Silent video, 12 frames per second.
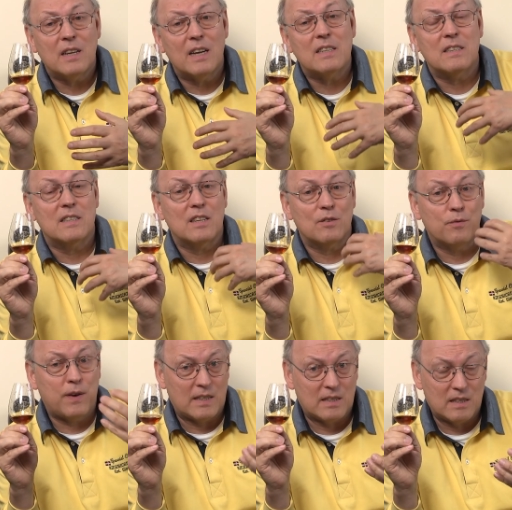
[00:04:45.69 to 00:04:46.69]
Da ist es das
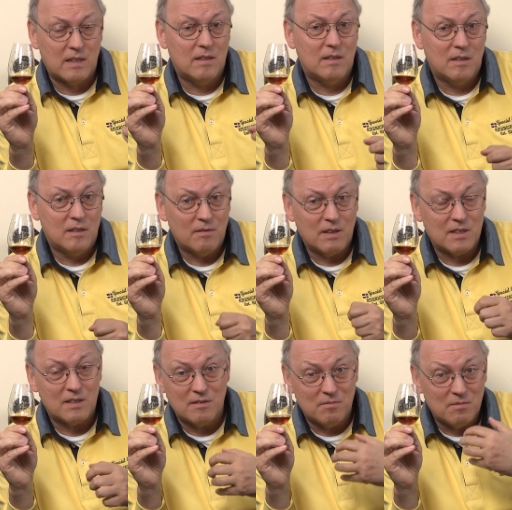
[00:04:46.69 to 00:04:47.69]
Fass,
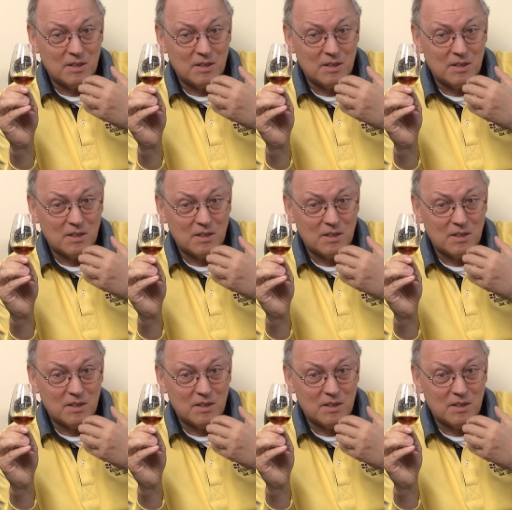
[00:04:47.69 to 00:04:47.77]
was